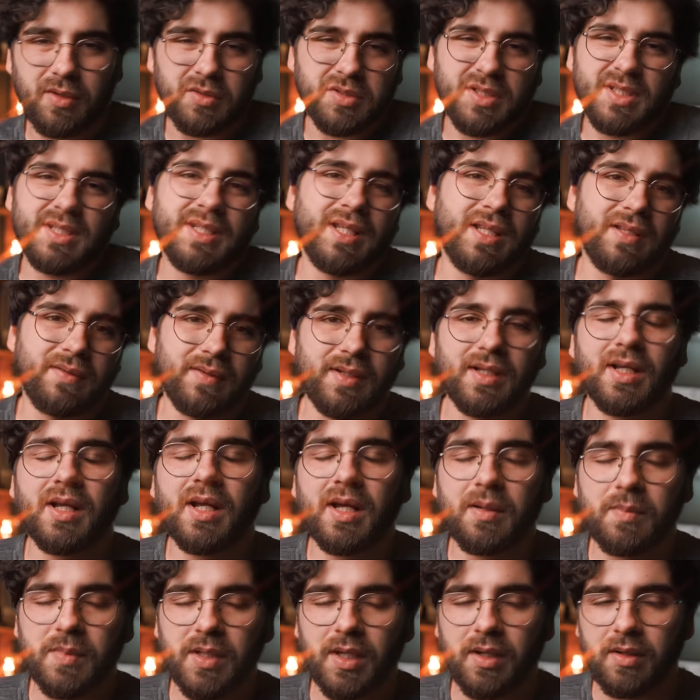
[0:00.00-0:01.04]
hay cosas que deberían
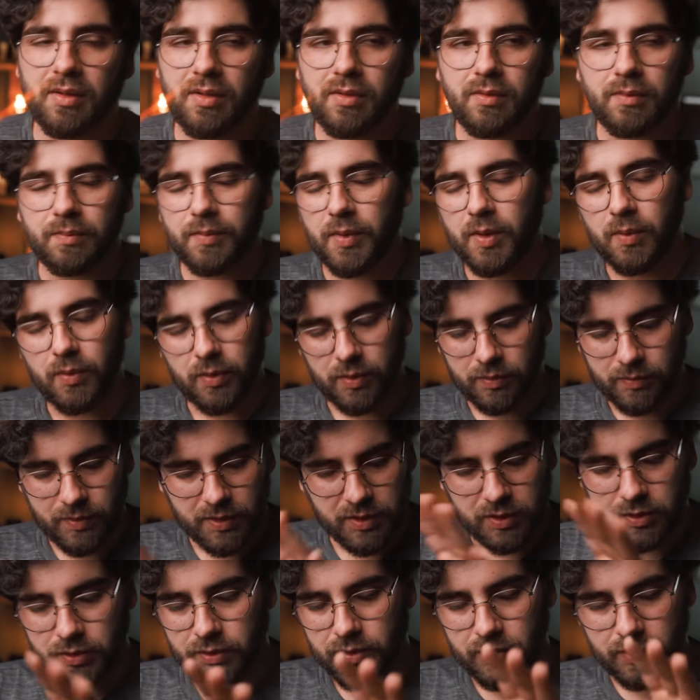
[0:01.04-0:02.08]
cambiar, ¿no? Pero bueno,
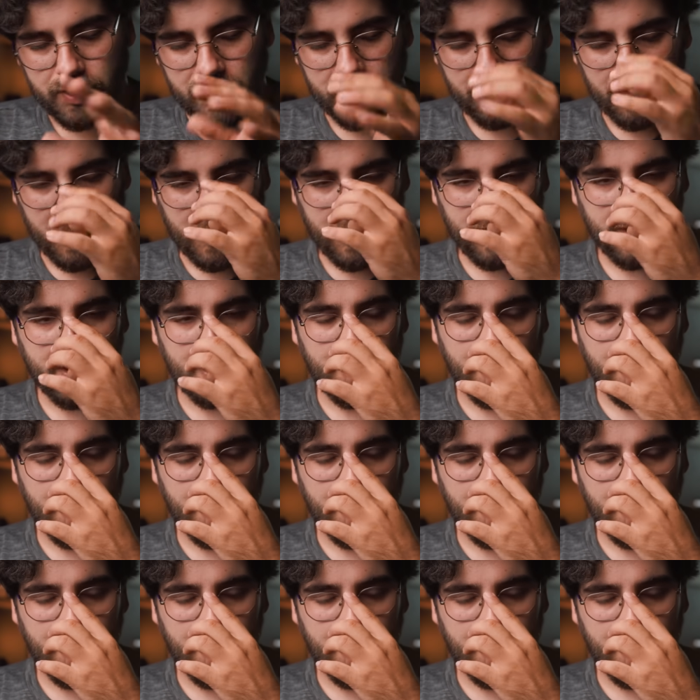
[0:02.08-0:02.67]
eso es otro tema.